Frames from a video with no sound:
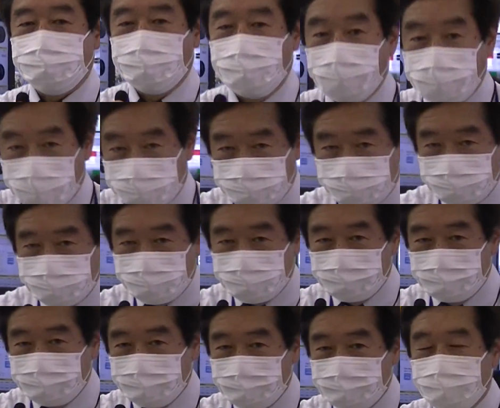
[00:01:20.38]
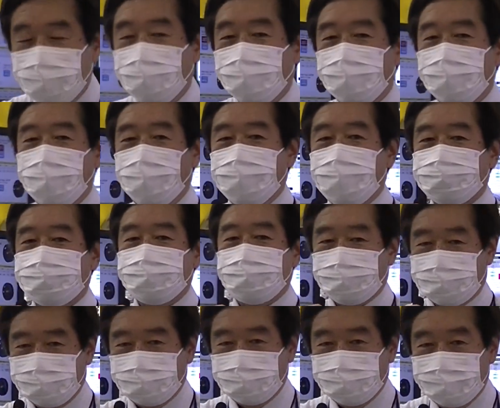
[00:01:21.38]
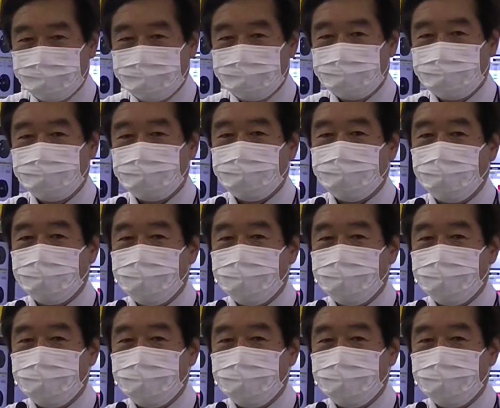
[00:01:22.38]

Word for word: ンモーターを出展していま